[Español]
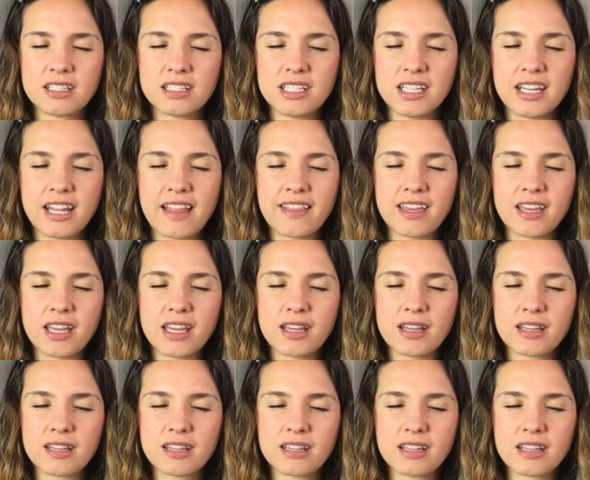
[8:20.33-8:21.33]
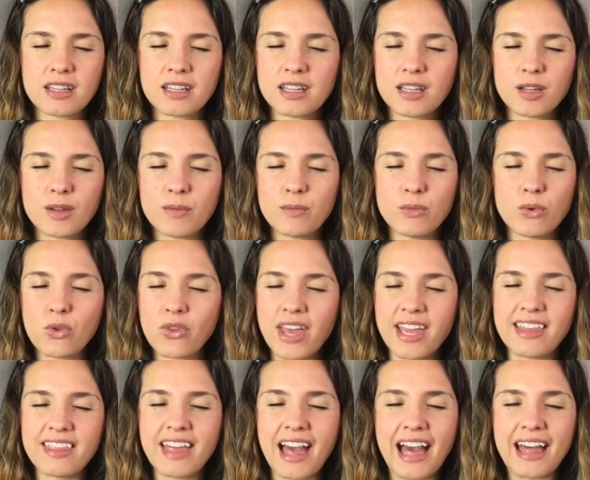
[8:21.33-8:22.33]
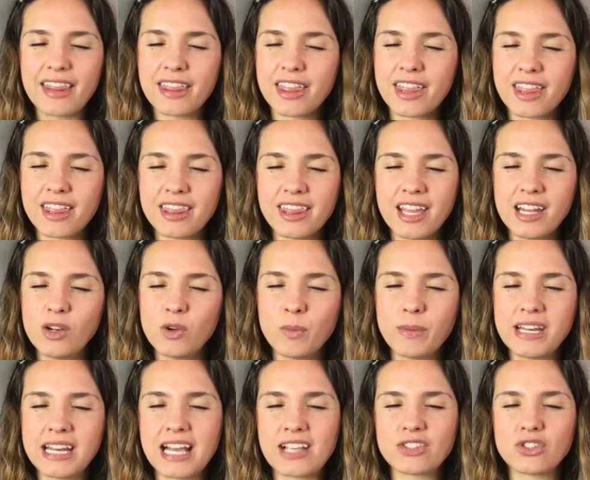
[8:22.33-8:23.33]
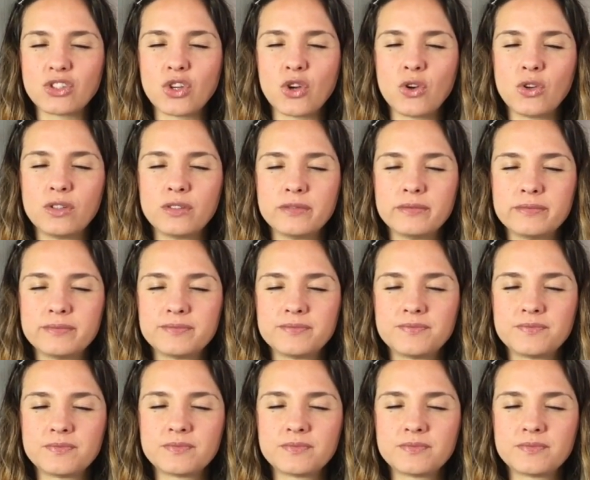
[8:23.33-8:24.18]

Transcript: llena de budeidad, de iluminación.